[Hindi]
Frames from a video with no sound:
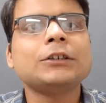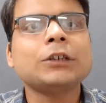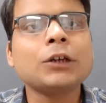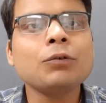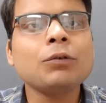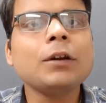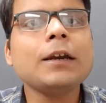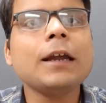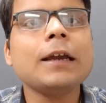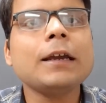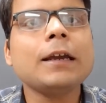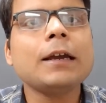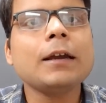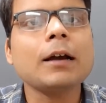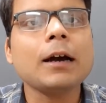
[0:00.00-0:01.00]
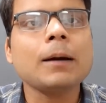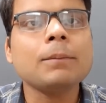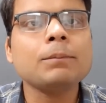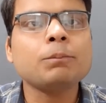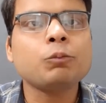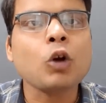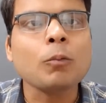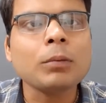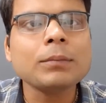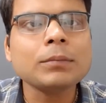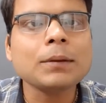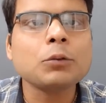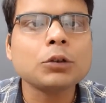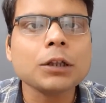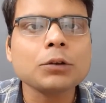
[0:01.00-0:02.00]
जरूरी नहीं कि हम प्रॉब्लम
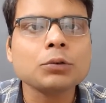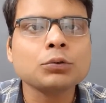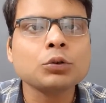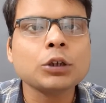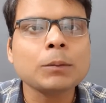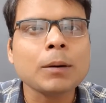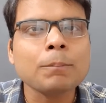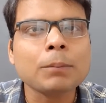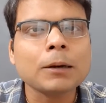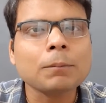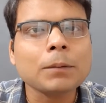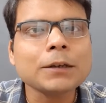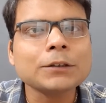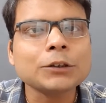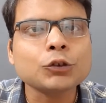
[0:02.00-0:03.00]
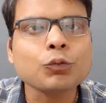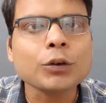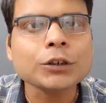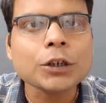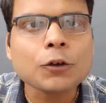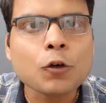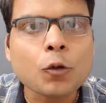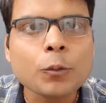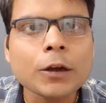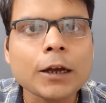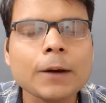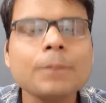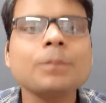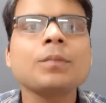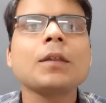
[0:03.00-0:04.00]
तब होता है दोस्तों जब हम परप्लेक्स सिचुएशन को भी
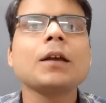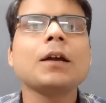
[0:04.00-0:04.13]
हम